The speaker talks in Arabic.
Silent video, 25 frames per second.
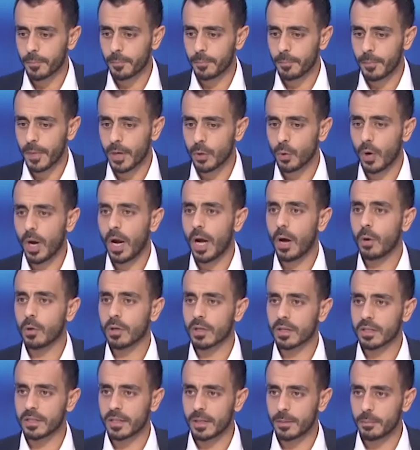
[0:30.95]
ما يحاول
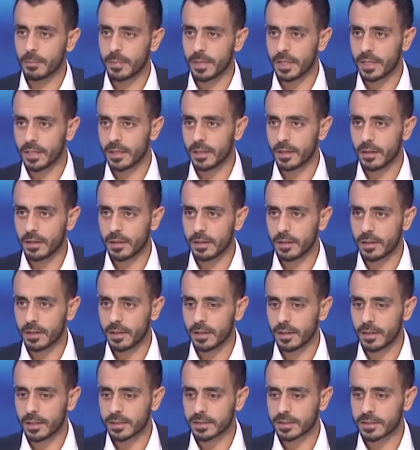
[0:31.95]
القيام به
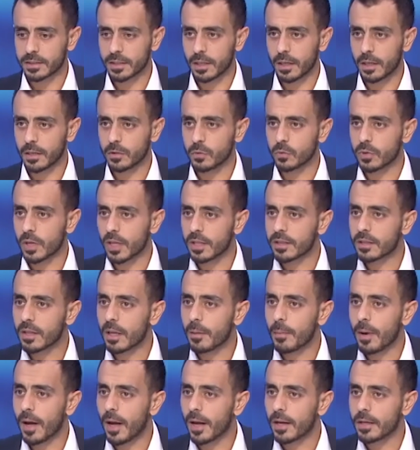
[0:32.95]
آه، آه، الصناعيون انت
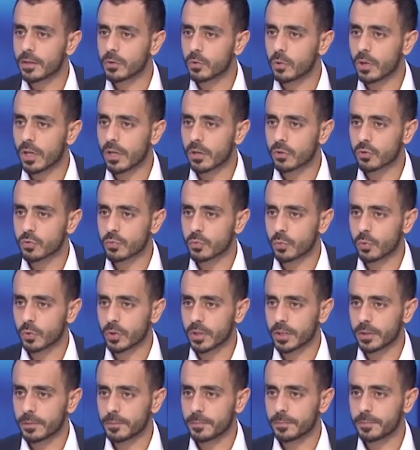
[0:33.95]
مع اي دولار
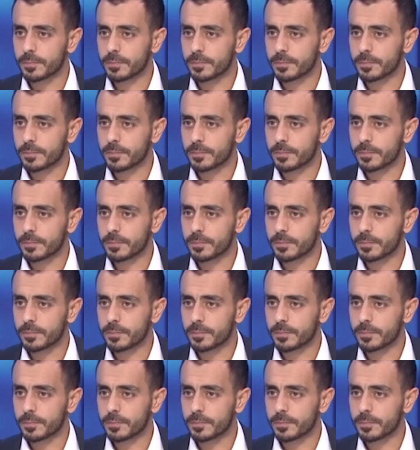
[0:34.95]
جمركي